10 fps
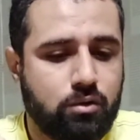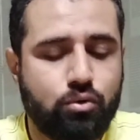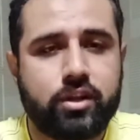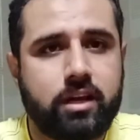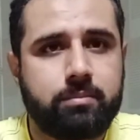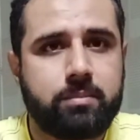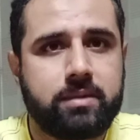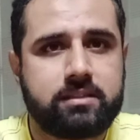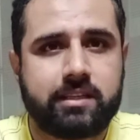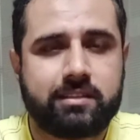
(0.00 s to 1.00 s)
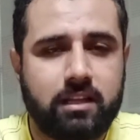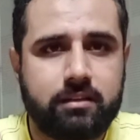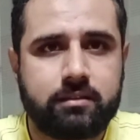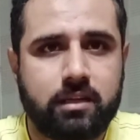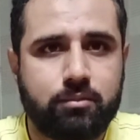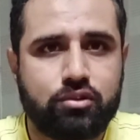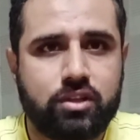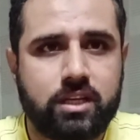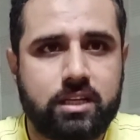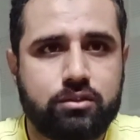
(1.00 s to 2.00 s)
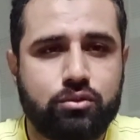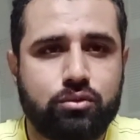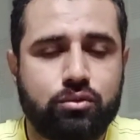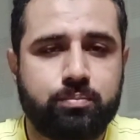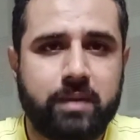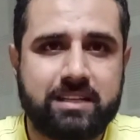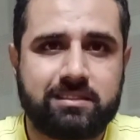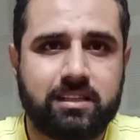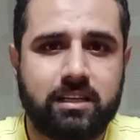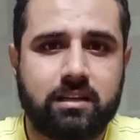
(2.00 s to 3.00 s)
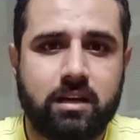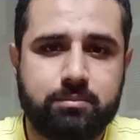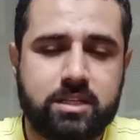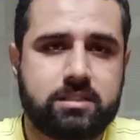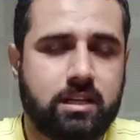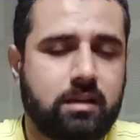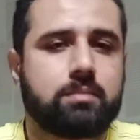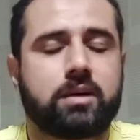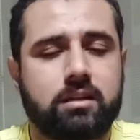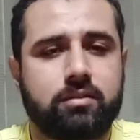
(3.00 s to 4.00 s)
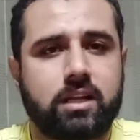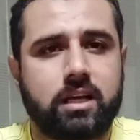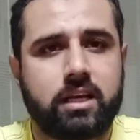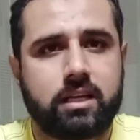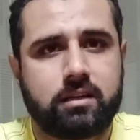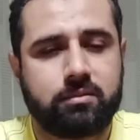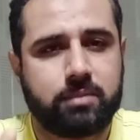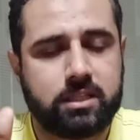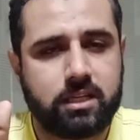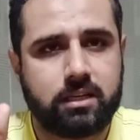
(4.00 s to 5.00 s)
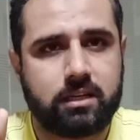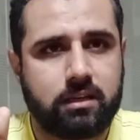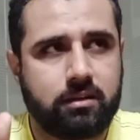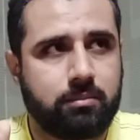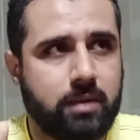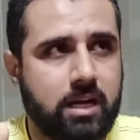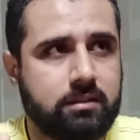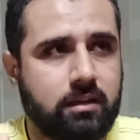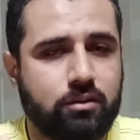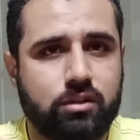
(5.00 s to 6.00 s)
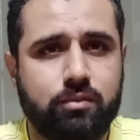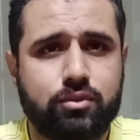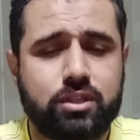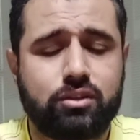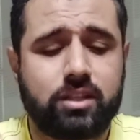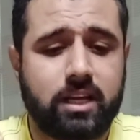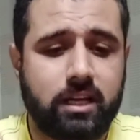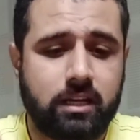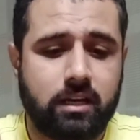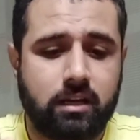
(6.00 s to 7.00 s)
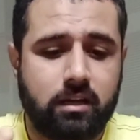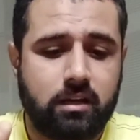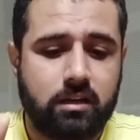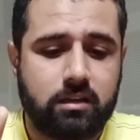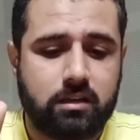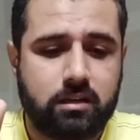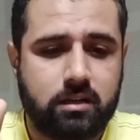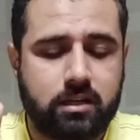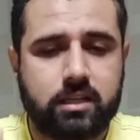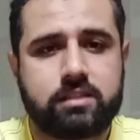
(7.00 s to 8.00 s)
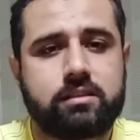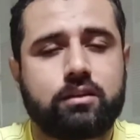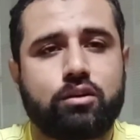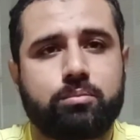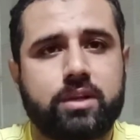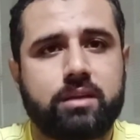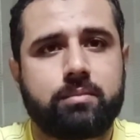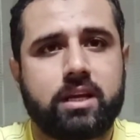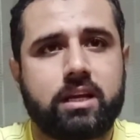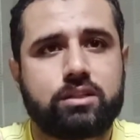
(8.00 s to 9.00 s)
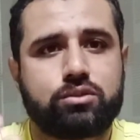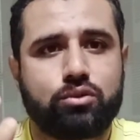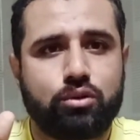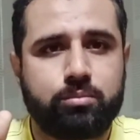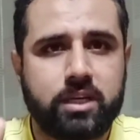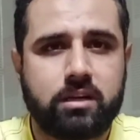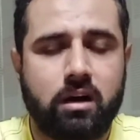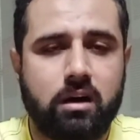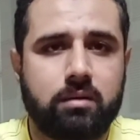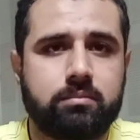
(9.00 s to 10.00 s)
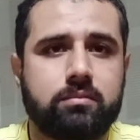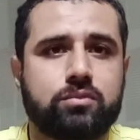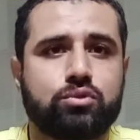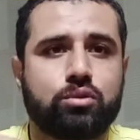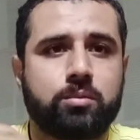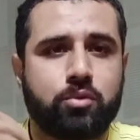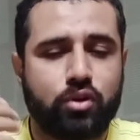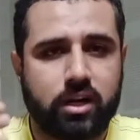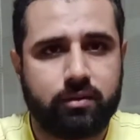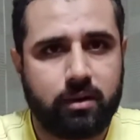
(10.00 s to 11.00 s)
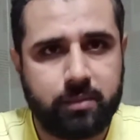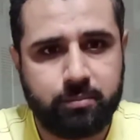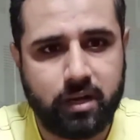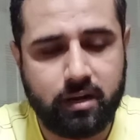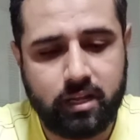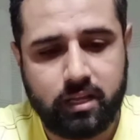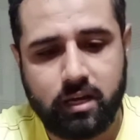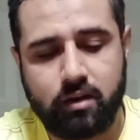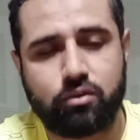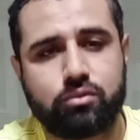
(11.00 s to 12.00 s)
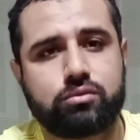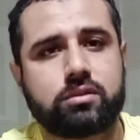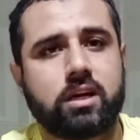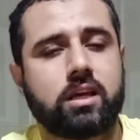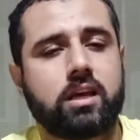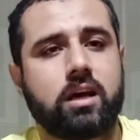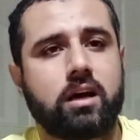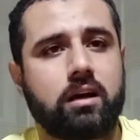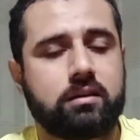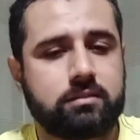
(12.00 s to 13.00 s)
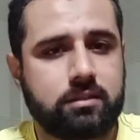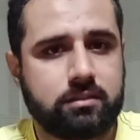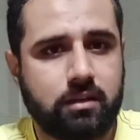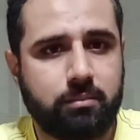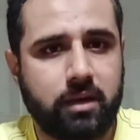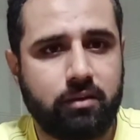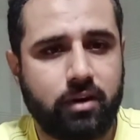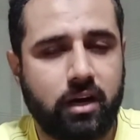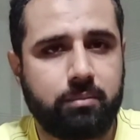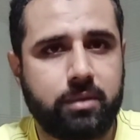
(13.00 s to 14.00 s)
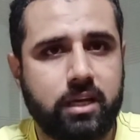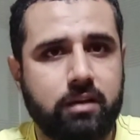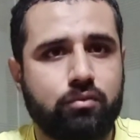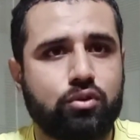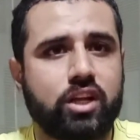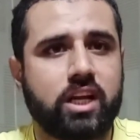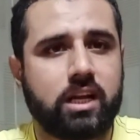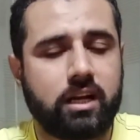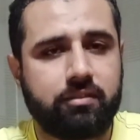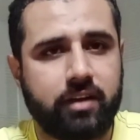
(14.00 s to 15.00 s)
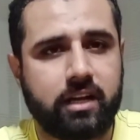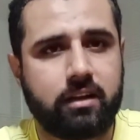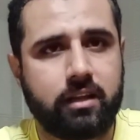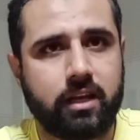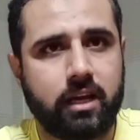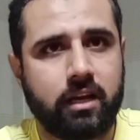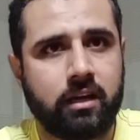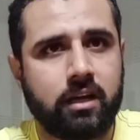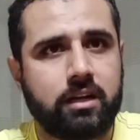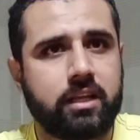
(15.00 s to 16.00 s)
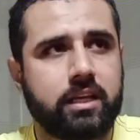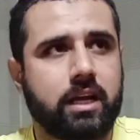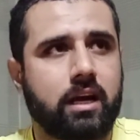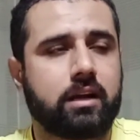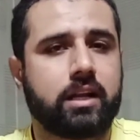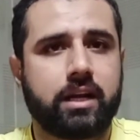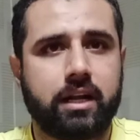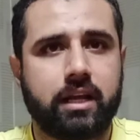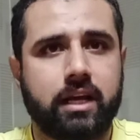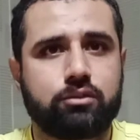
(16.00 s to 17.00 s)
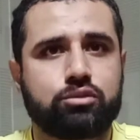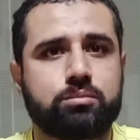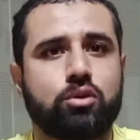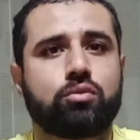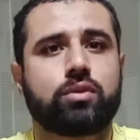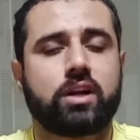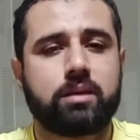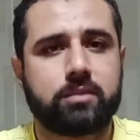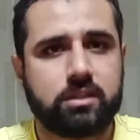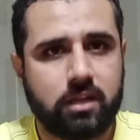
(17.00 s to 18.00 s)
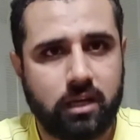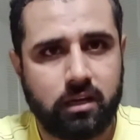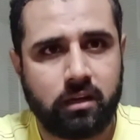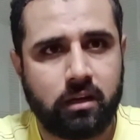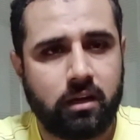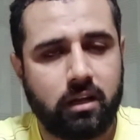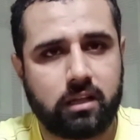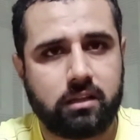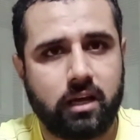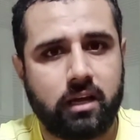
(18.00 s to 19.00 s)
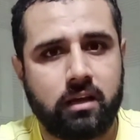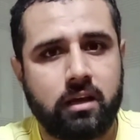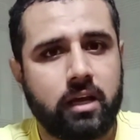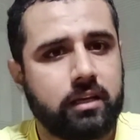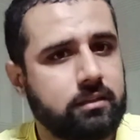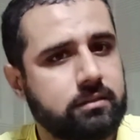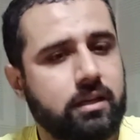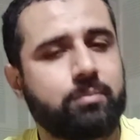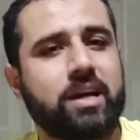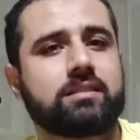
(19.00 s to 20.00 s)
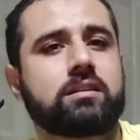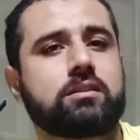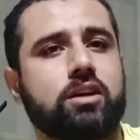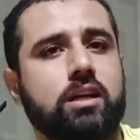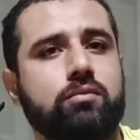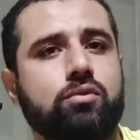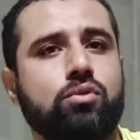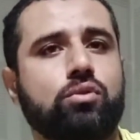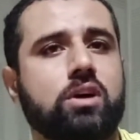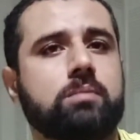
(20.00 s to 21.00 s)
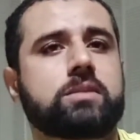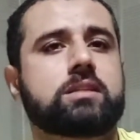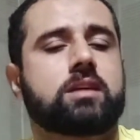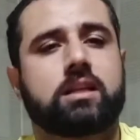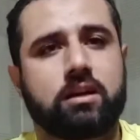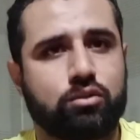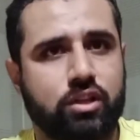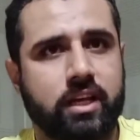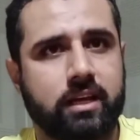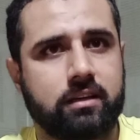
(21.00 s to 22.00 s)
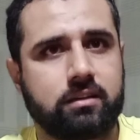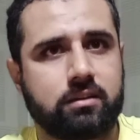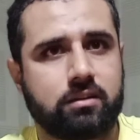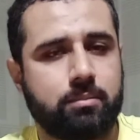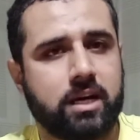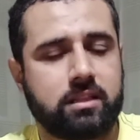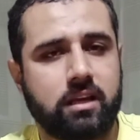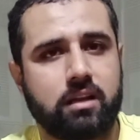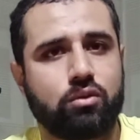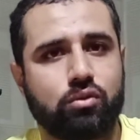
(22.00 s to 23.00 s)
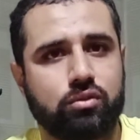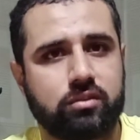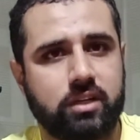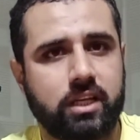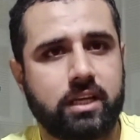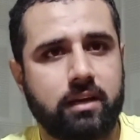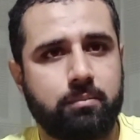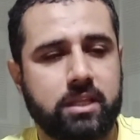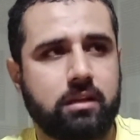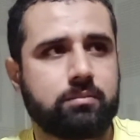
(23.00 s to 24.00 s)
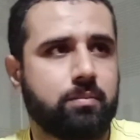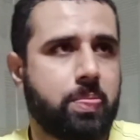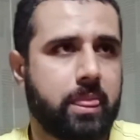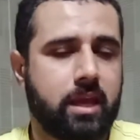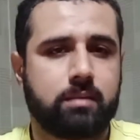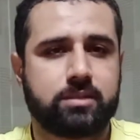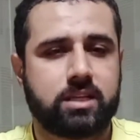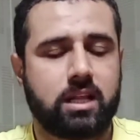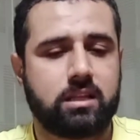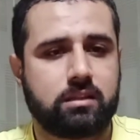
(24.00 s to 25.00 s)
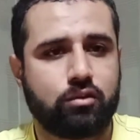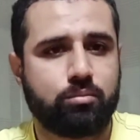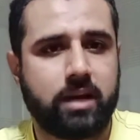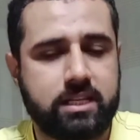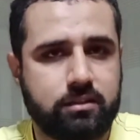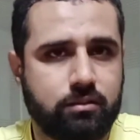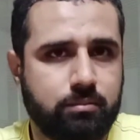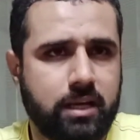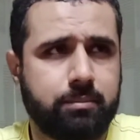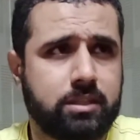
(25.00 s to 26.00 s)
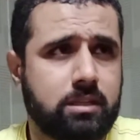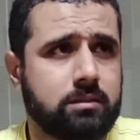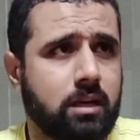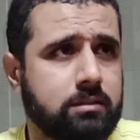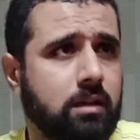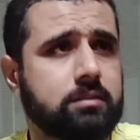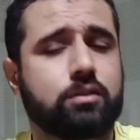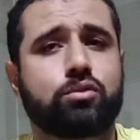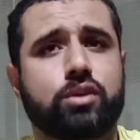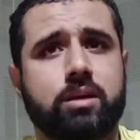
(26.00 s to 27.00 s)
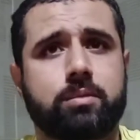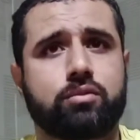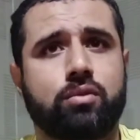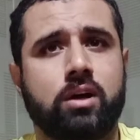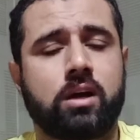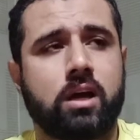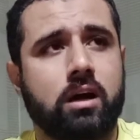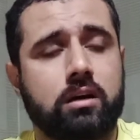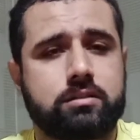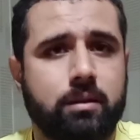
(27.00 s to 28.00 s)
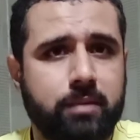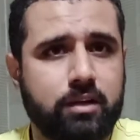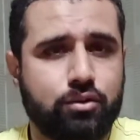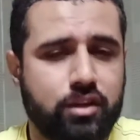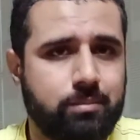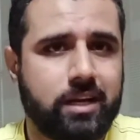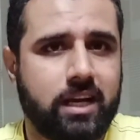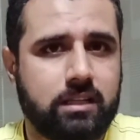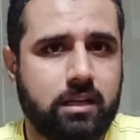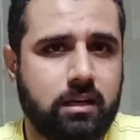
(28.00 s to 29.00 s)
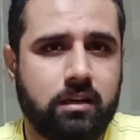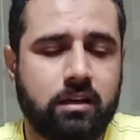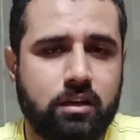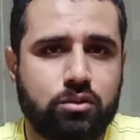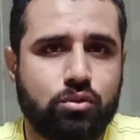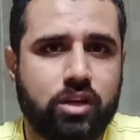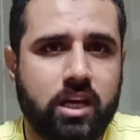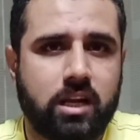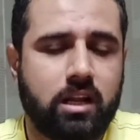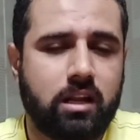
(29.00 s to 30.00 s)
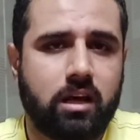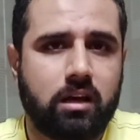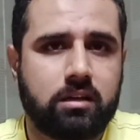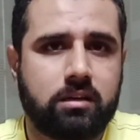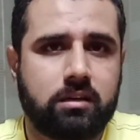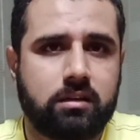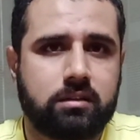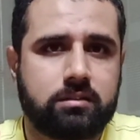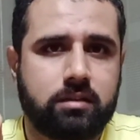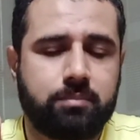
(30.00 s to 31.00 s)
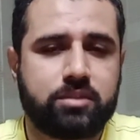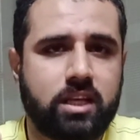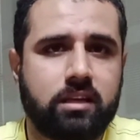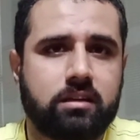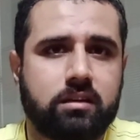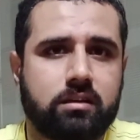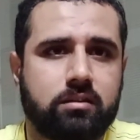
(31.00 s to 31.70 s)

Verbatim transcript: कोरिया में बेसिक सैलरी सेम होती है जो पैसे कम या ज़्यादा कमाने वाला एक बंदे के माइंड होता है ना वो ये होता है किसी कंपनी में जो भी काम जो भी प्रोडक्ट वहाँ पे बन रही है और उसका क्या सिस्टम है वहाँ पे वो डे नाइट फैक्ट्री है ठीक है अगर डे डे है तो उसमें ओवर टाइम कितना लगता है इसके पैसे जो है ना वो कम या ज़्यादा होते हैं कमाते हैं लोग ठीक है मतलब एक मिसाल देता हूँ मैं जिस मैं पिछले सात साल से कोरिया में हूँ जब मैं कोरिया में आया था तो ग्यारह लाख समथिंग